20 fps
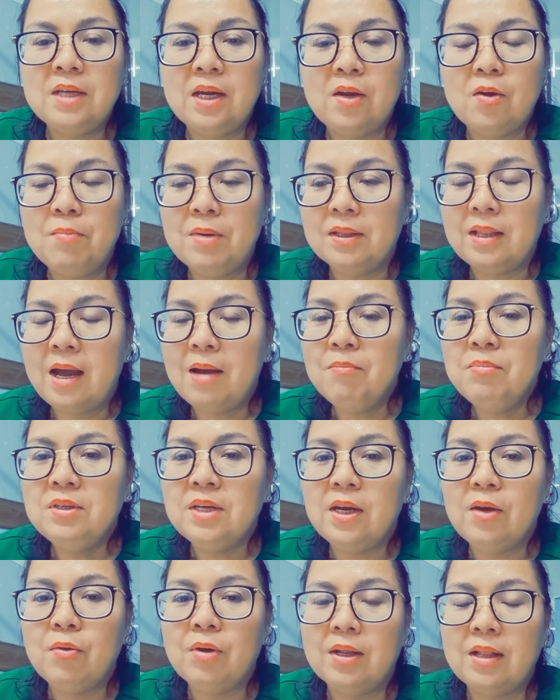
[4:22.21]
triệu 18
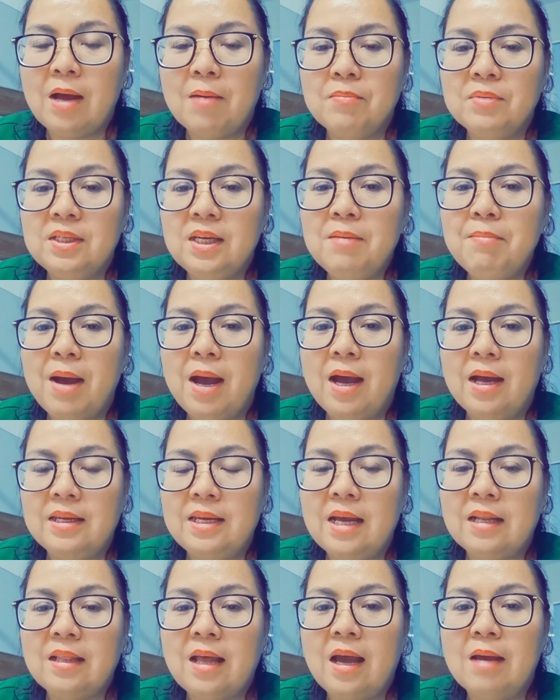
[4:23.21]
triệu là thậm chí bà
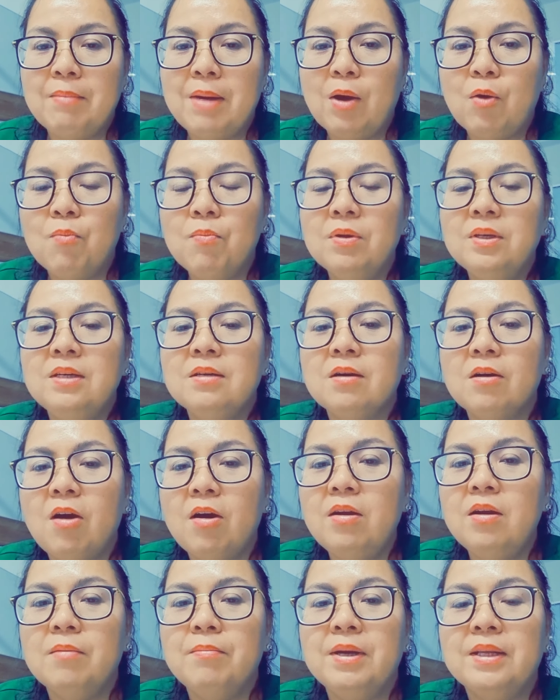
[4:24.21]
gia tài bà cũng chưa
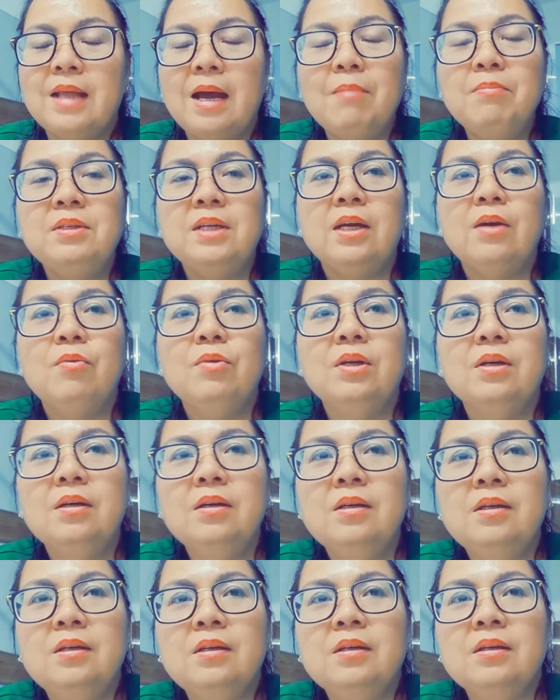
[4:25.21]
có được 18 triệu nữa
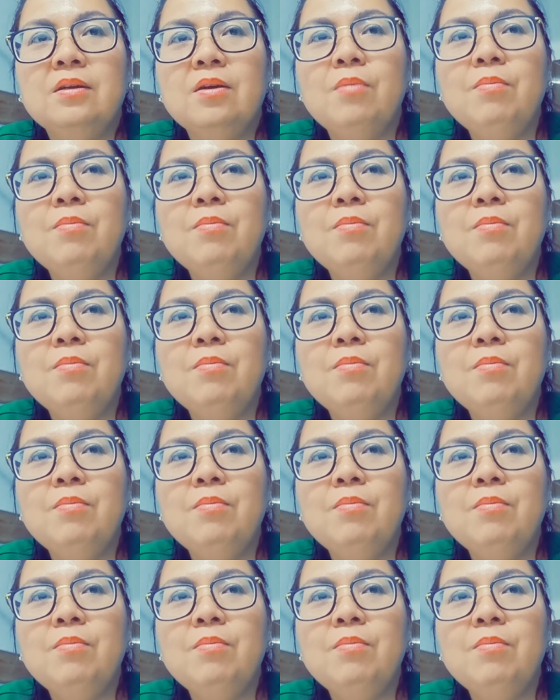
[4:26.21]
yeah.